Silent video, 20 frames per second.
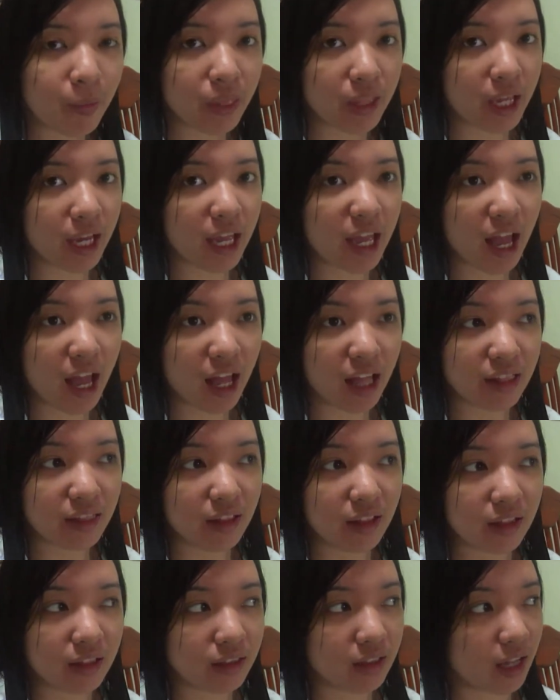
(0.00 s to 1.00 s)
Kaya
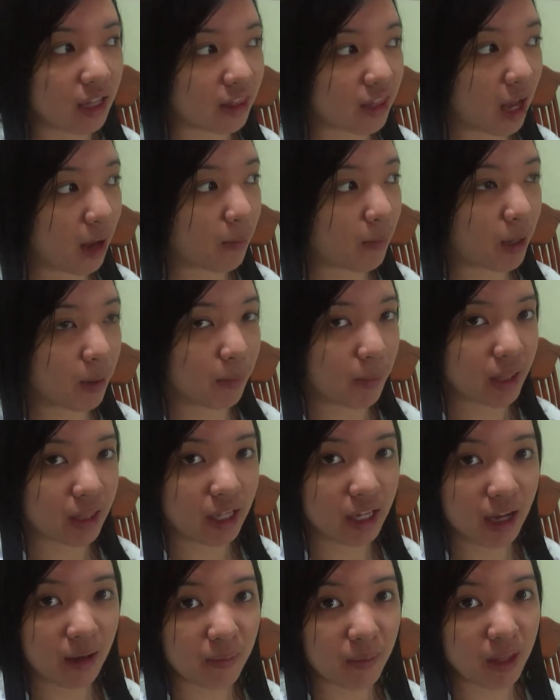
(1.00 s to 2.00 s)
nadamay
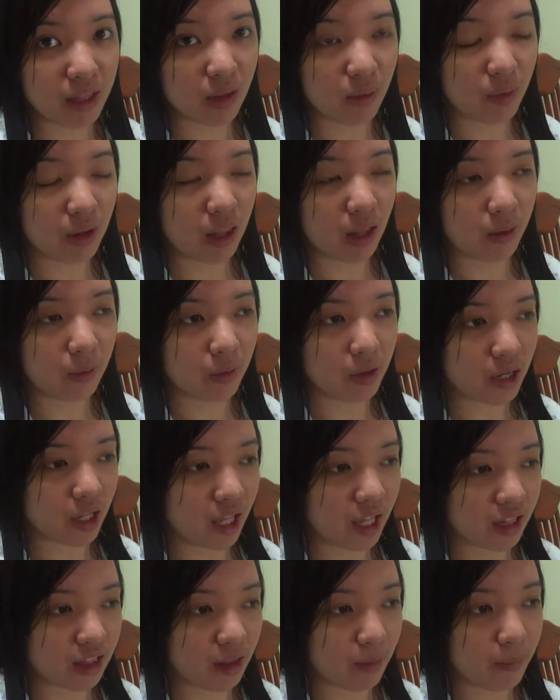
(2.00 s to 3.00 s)
pati kami na walang
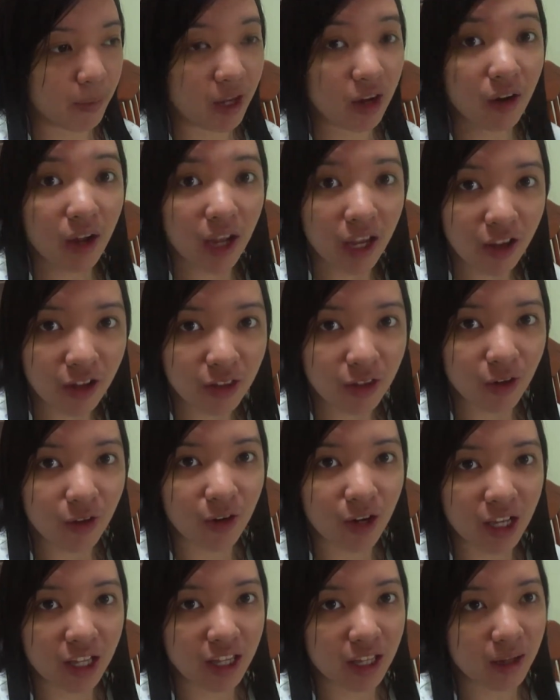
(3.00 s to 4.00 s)
kuryente. Pero ngayon,
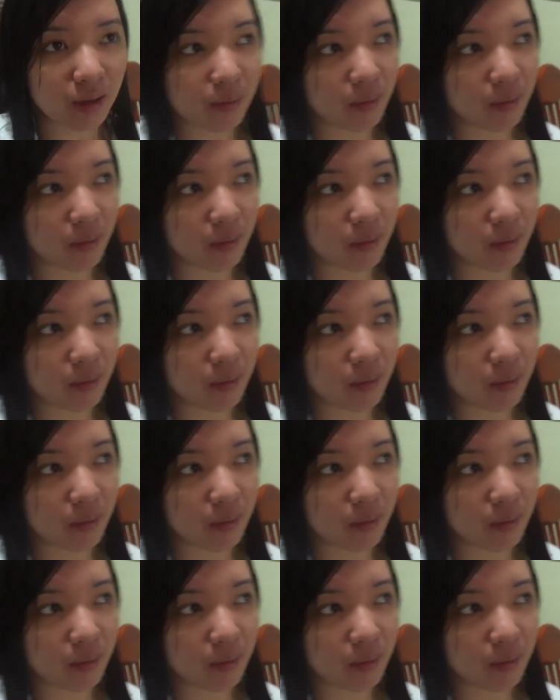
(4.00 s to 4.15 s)
okay na.